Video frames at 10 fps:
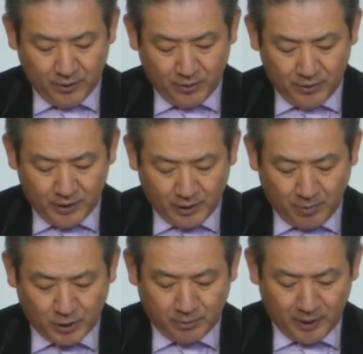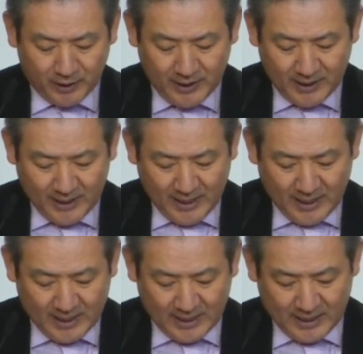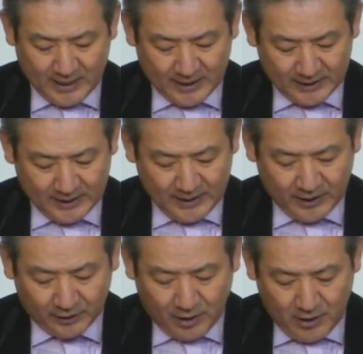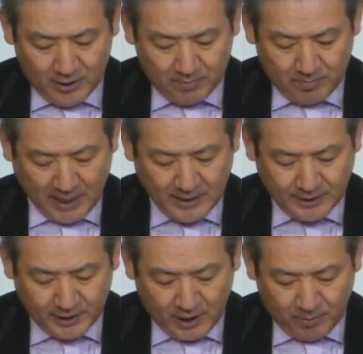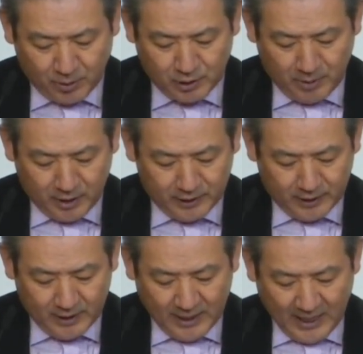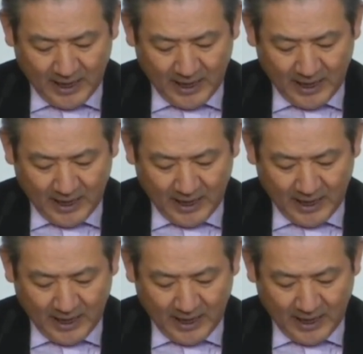그리고 오늘 여기 보시면 어, 이 여덟 팔절에 보시면은